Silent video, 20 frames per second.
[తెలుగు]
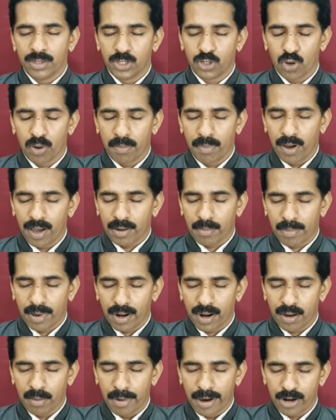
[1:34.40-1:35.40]

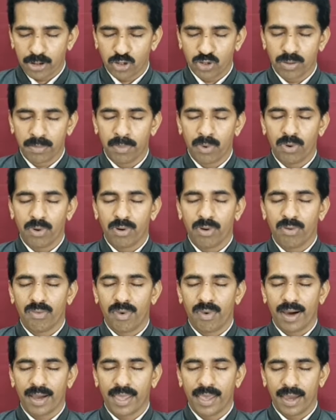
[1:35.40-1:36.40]
జీవమార్మలాగా మార్చము
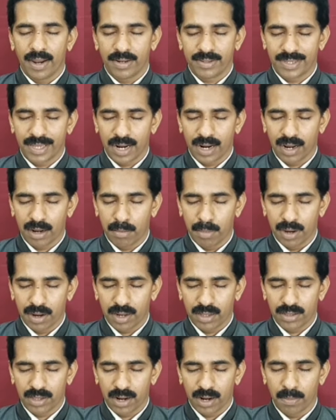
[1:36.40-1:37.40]
వాక్యానుసారంగా
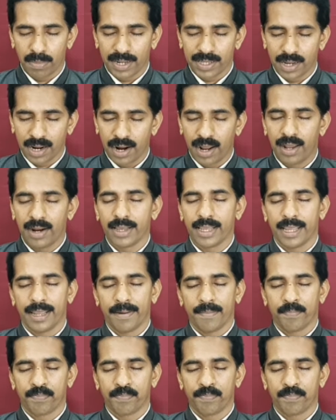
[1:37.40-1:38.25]
మాకందరికి బ్రతకడానికి